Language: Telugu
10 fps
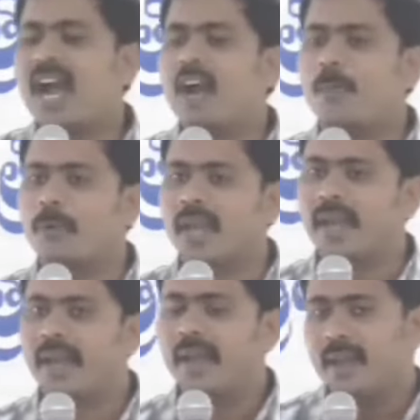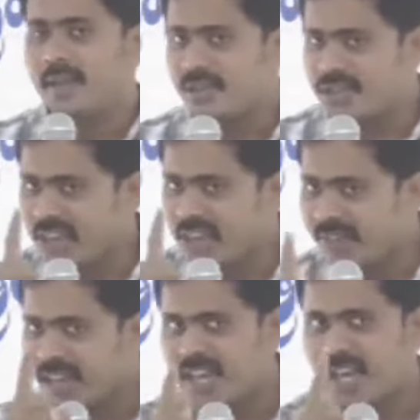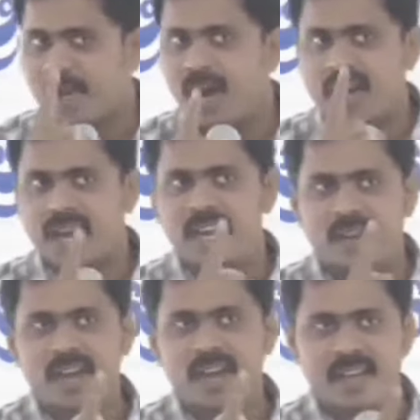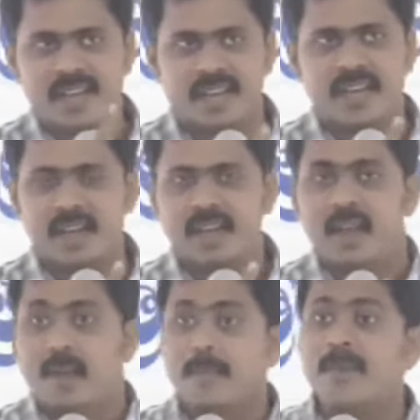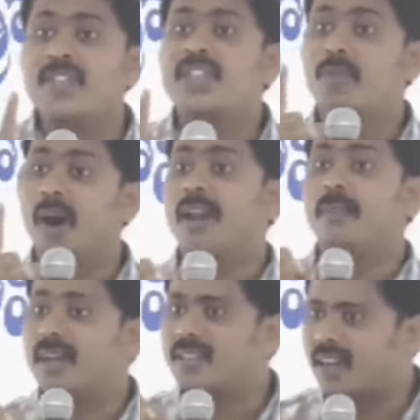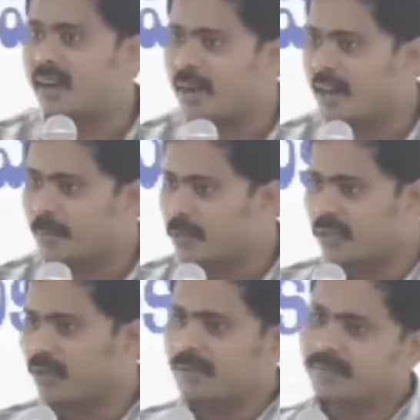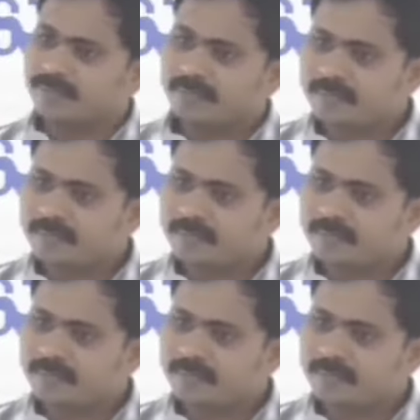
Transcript: అర్థం కాకపోతే జీవిత చరమాంకానికి వెళ్ళేసరికి పిచ్చివాడి మాదిరిగా మారిపోతావు